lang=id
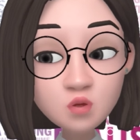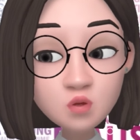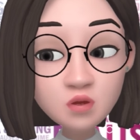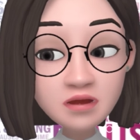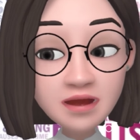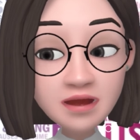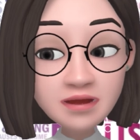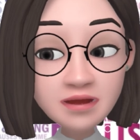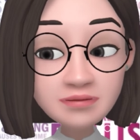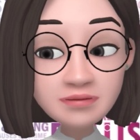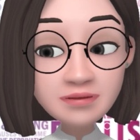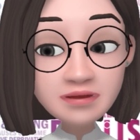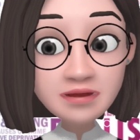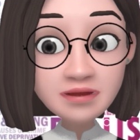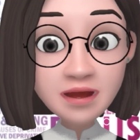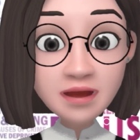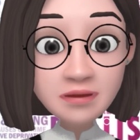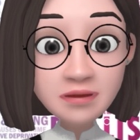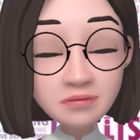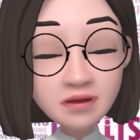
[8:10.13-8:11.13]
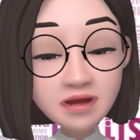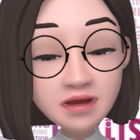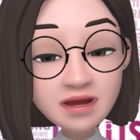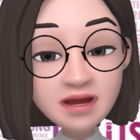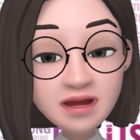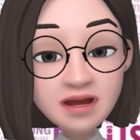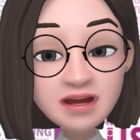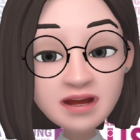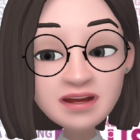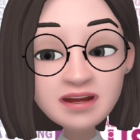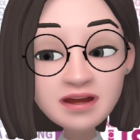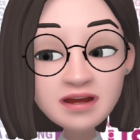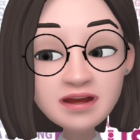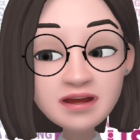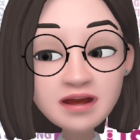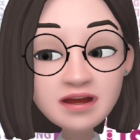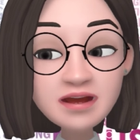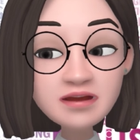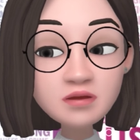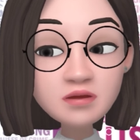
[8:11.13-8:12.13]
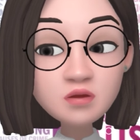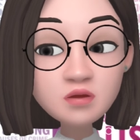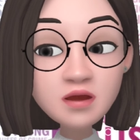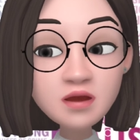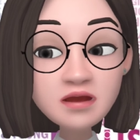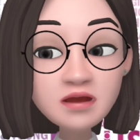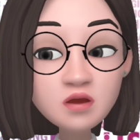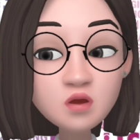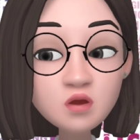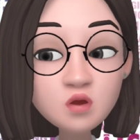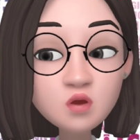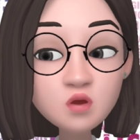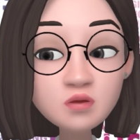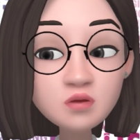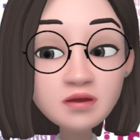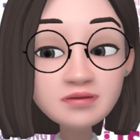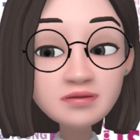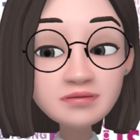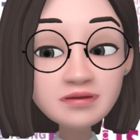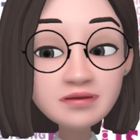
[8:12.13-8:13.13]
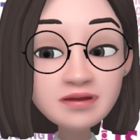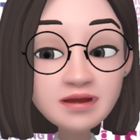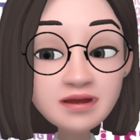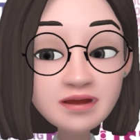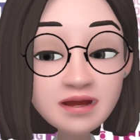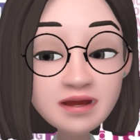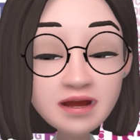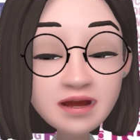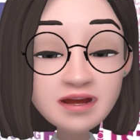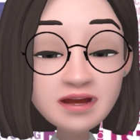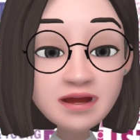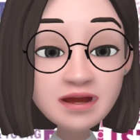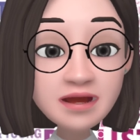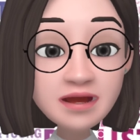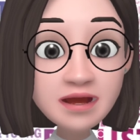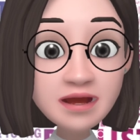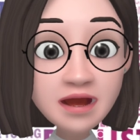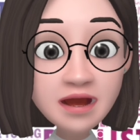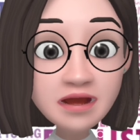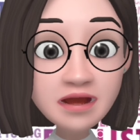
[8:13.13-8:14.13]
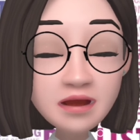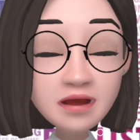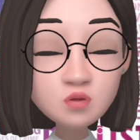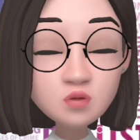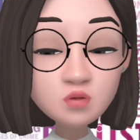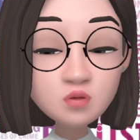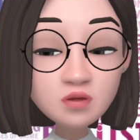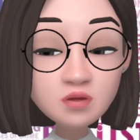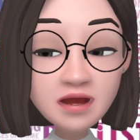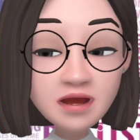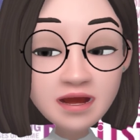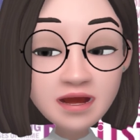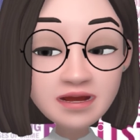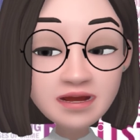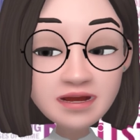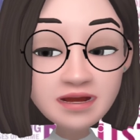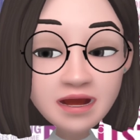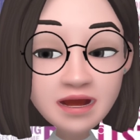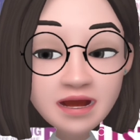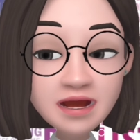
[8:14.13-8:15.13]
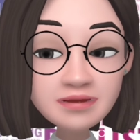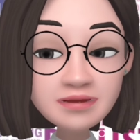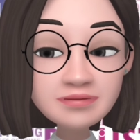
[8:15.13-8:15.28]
Yang pertama, yaitu ekonomi beserta kegiatan usahanya.